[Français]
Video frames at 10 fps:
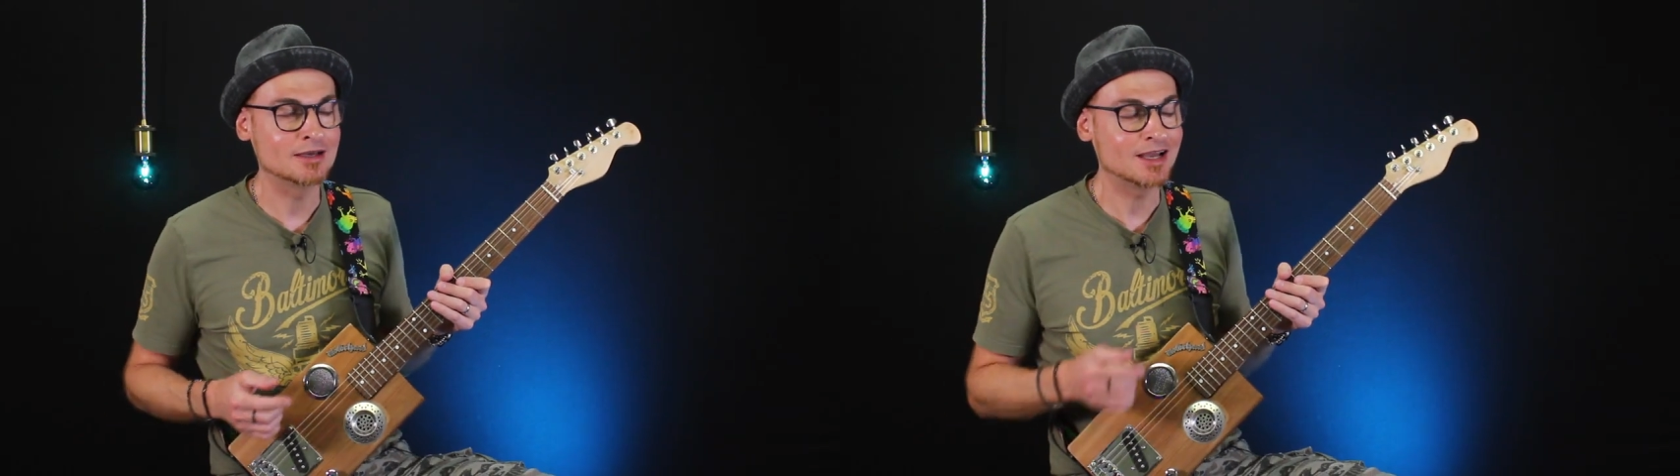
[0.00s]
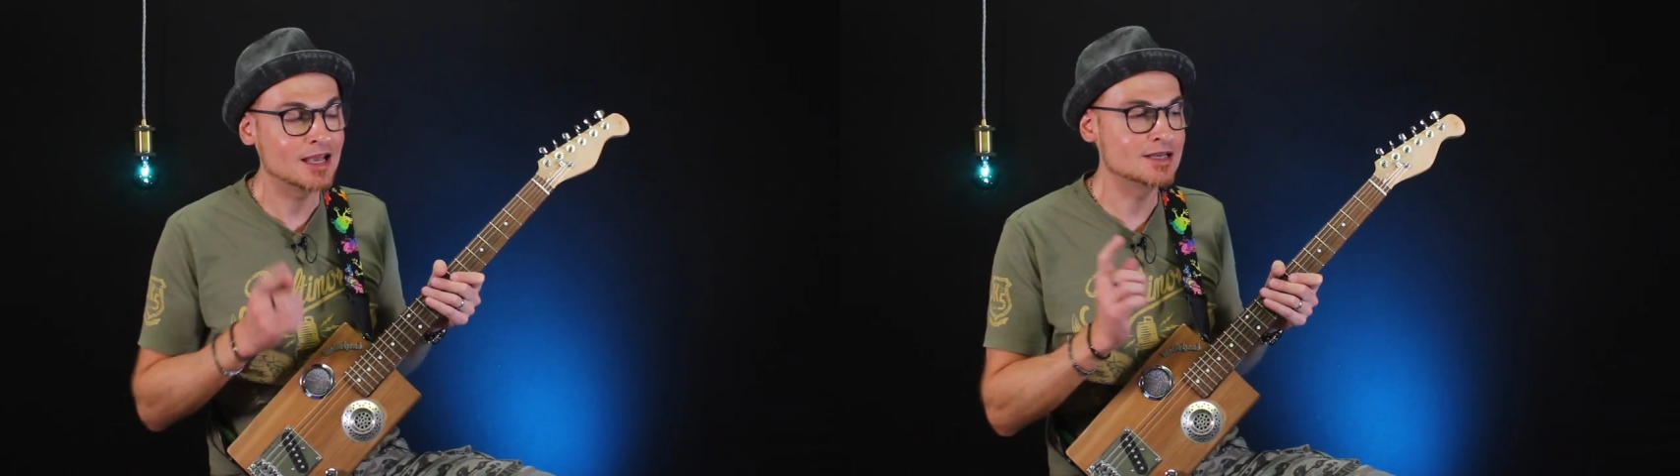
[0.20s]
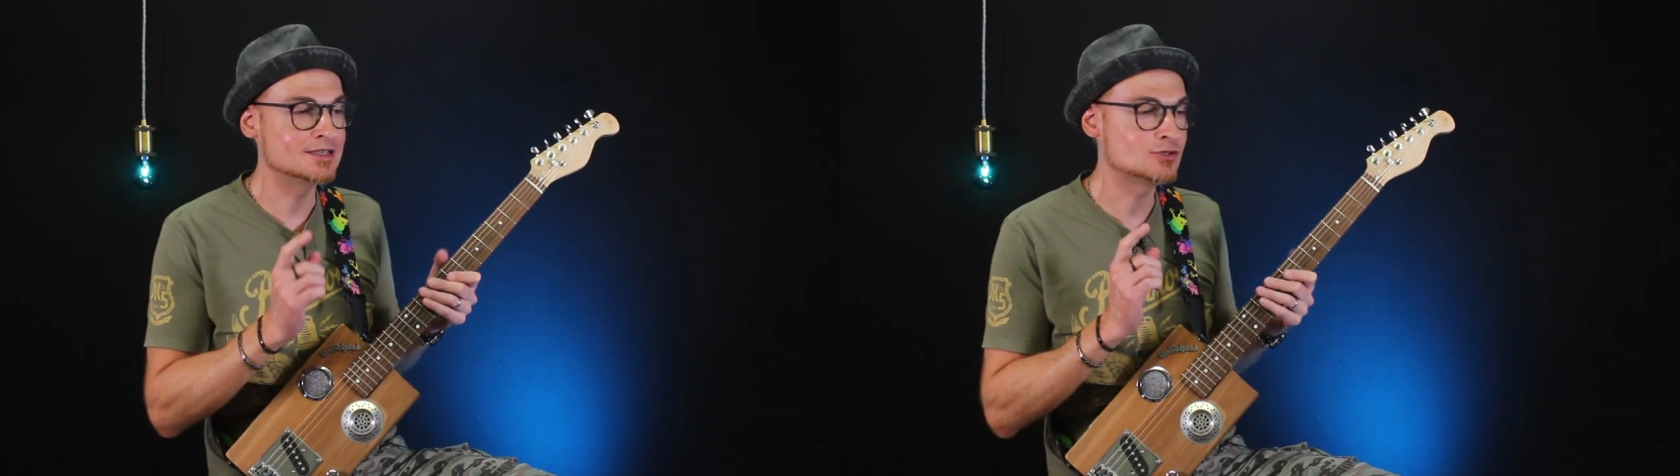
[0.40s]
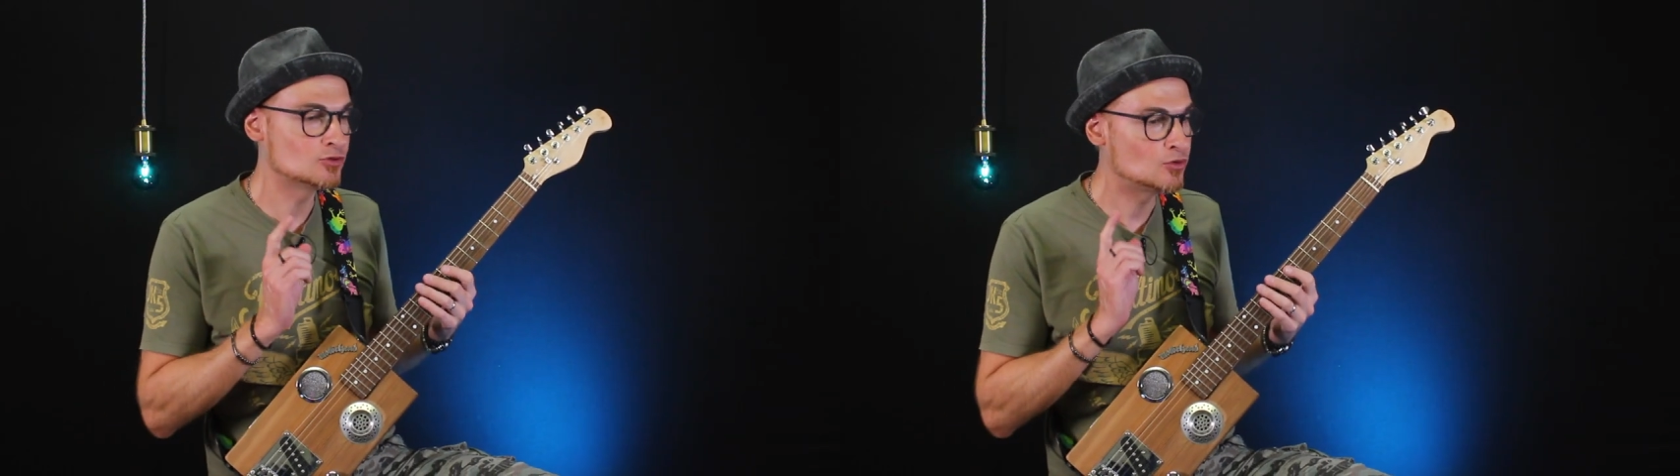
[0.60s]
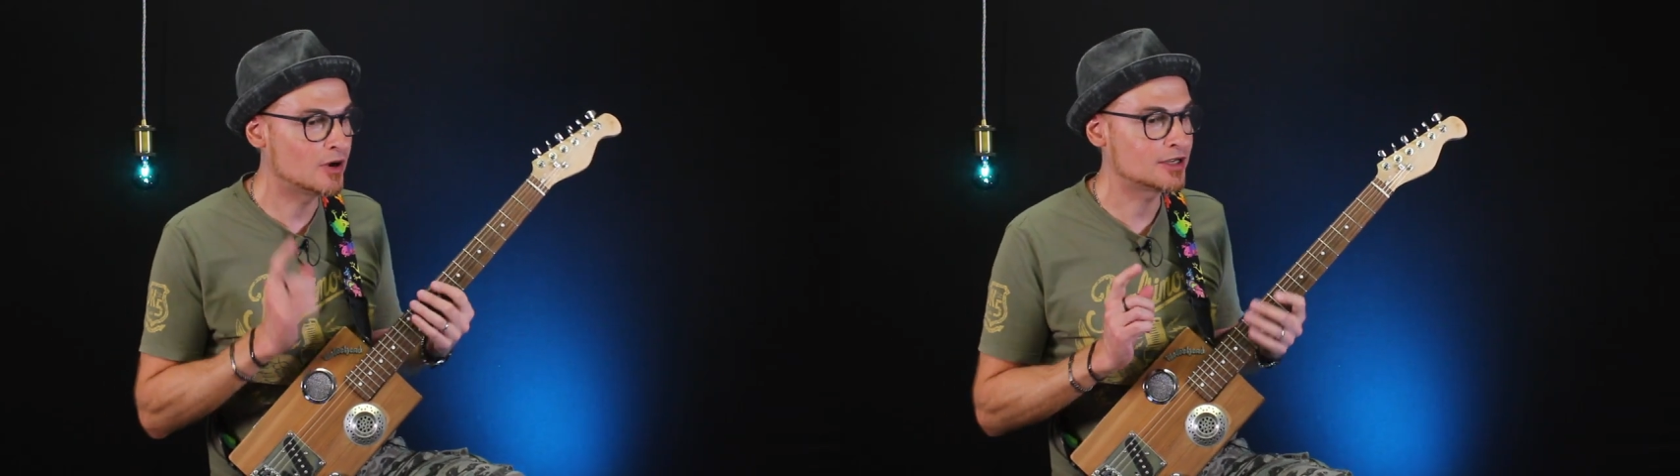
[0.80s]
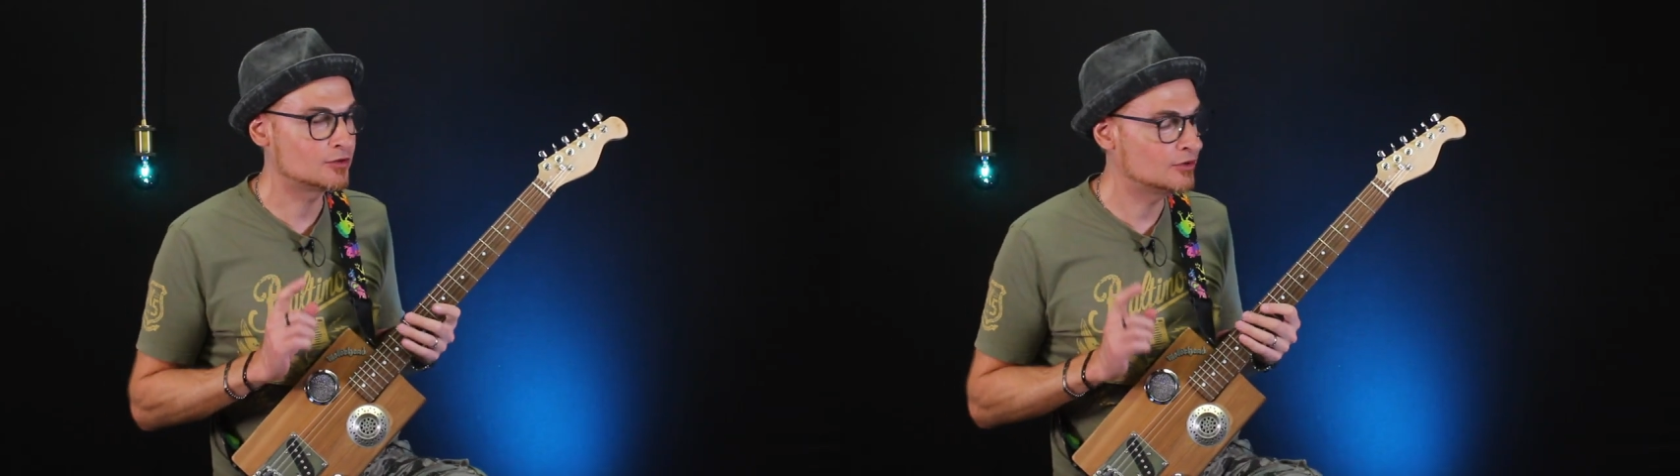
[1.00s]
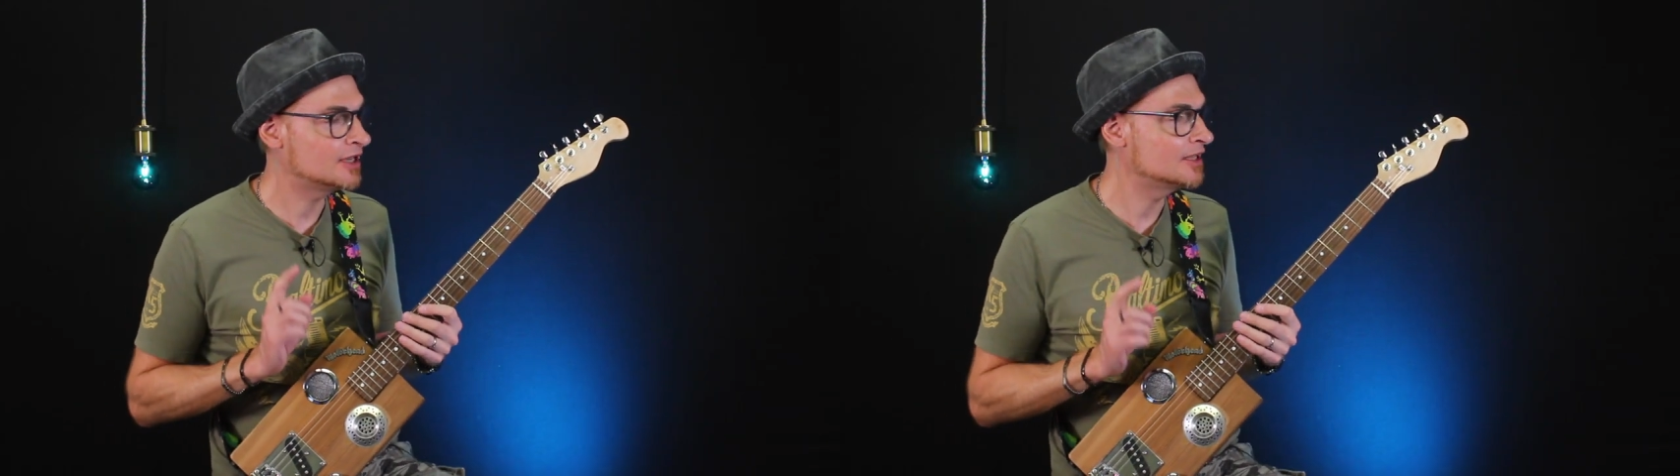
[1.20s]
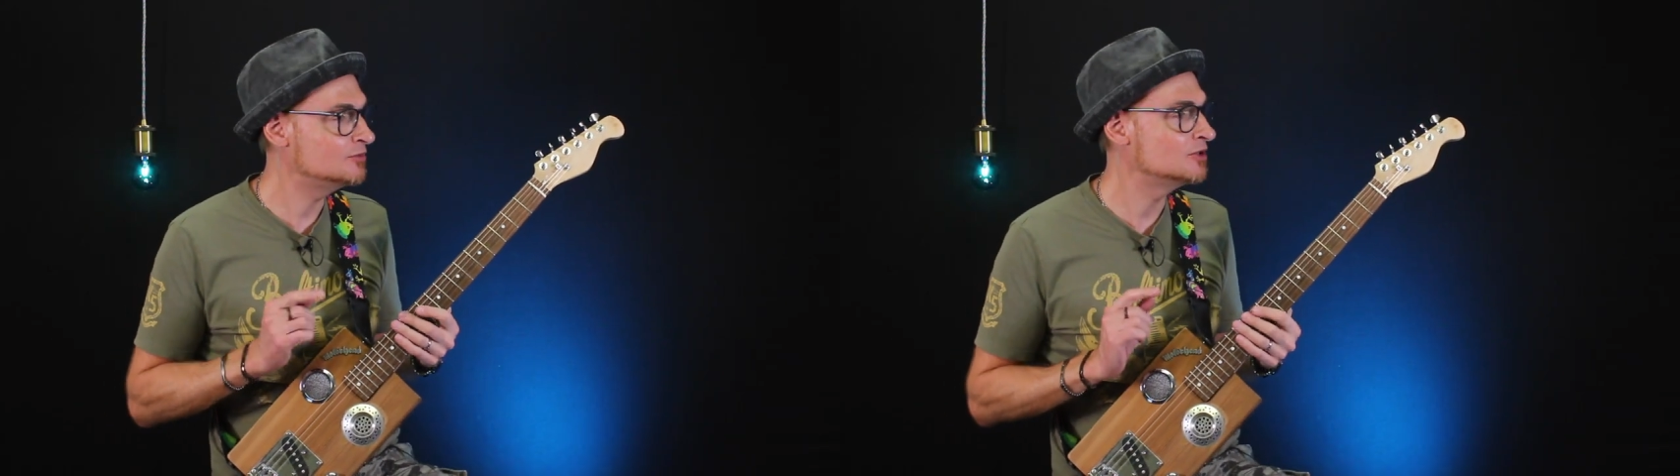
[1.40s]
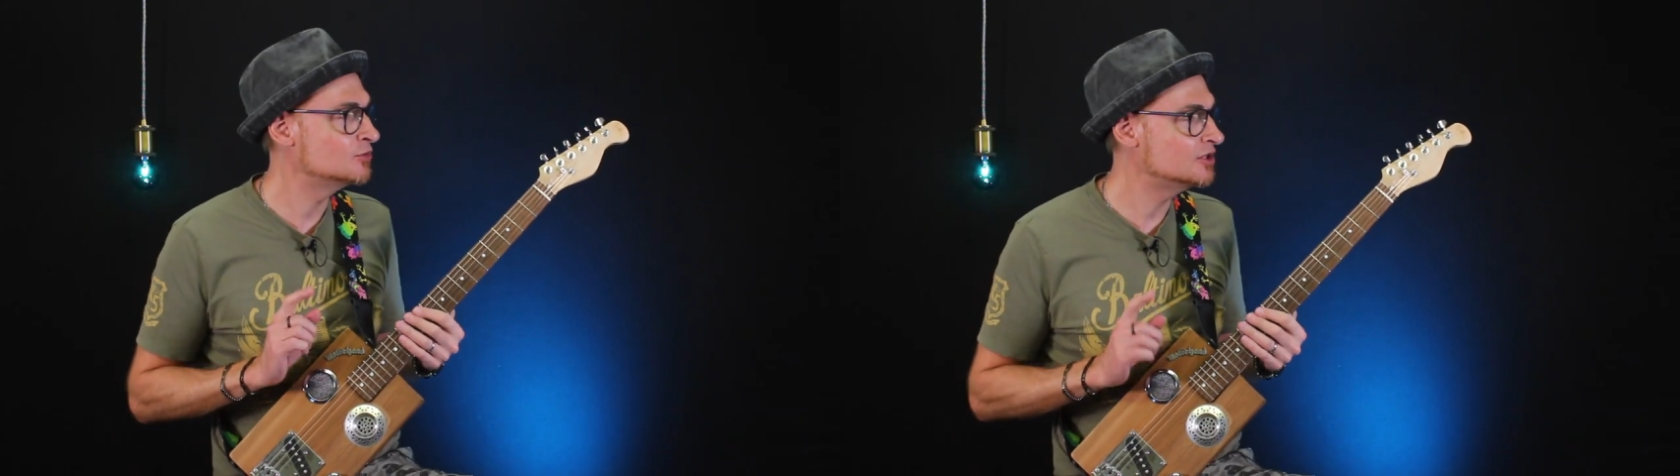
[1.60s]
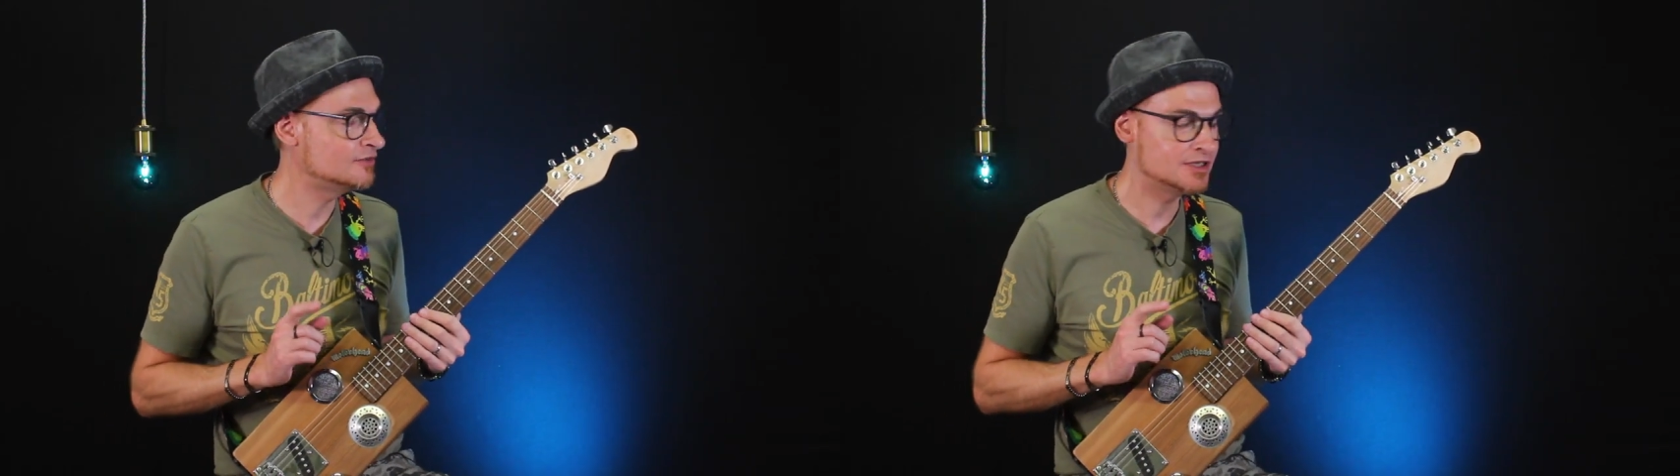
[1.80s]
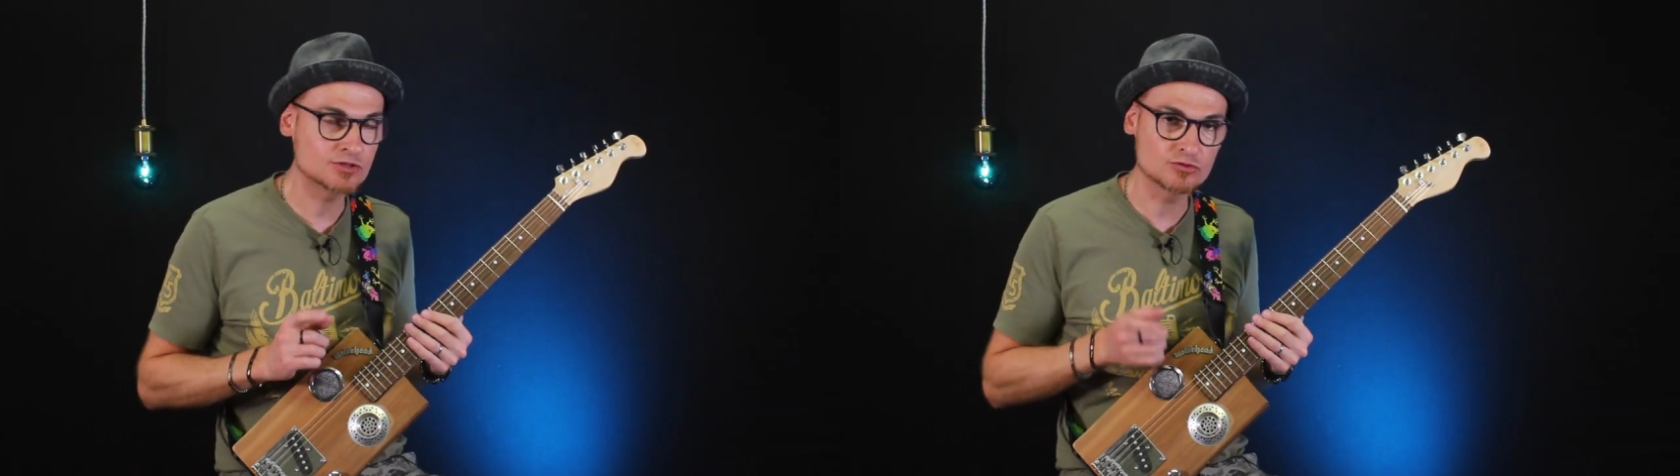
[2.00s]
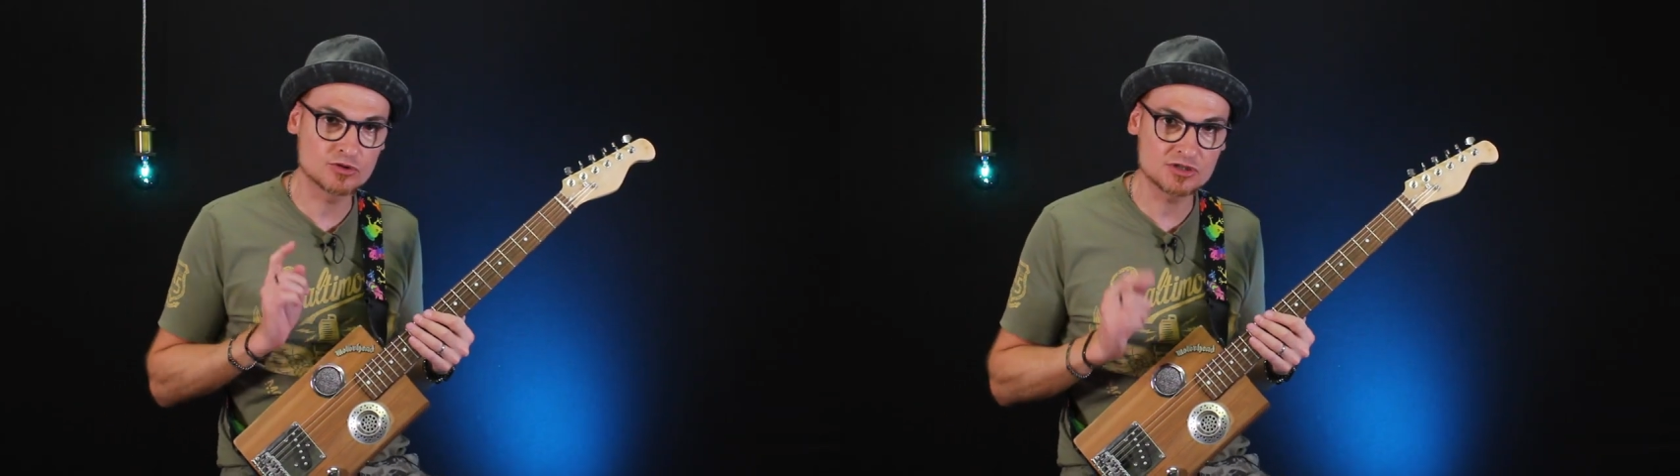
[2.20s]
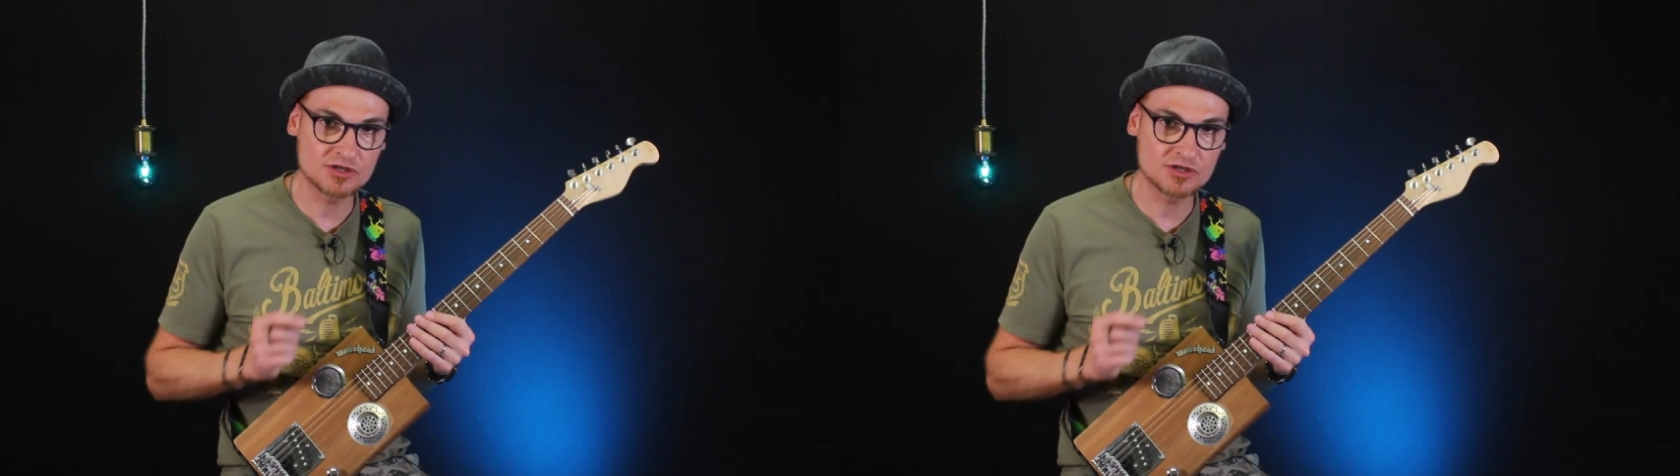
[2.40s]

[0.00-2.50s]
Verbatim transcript: réalisation, quoique il y a des petites modifications que